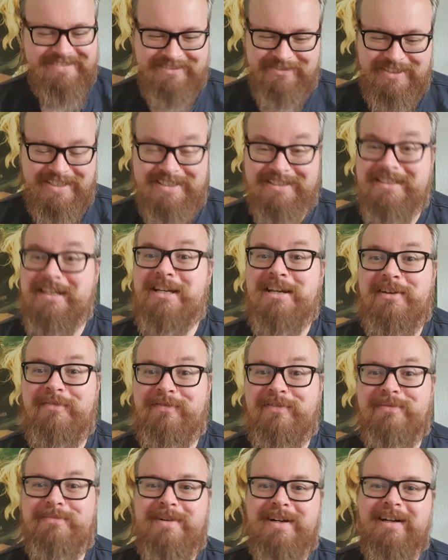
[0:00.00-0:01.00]
Deswegen sei ich
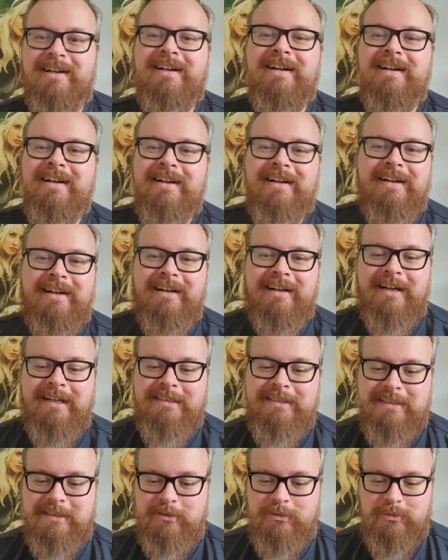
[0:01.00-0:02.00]
einfach mal
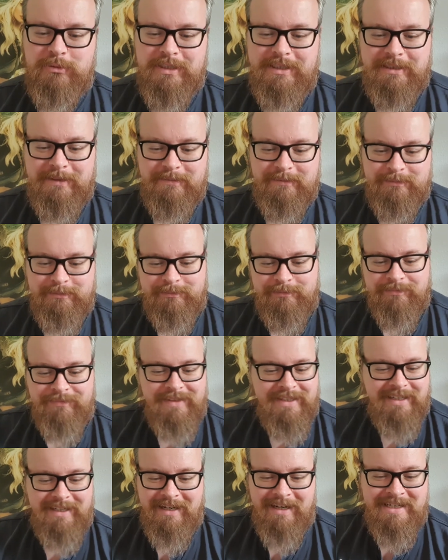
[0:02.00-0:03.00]
Ratatouille.
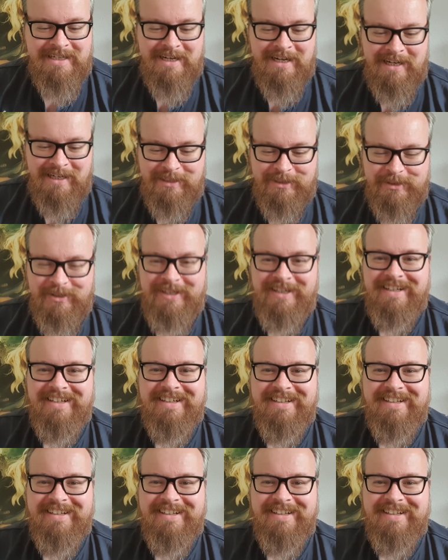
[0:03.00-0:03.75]
Keine Ahnung.